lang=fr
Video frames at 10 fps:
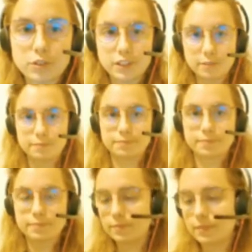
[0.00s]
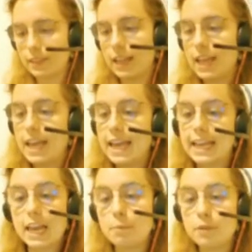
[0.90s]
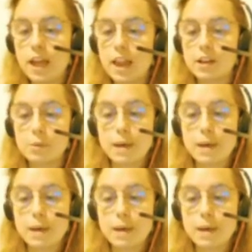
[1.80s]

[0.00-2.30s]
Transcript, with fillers: ça qu'elle les mena à la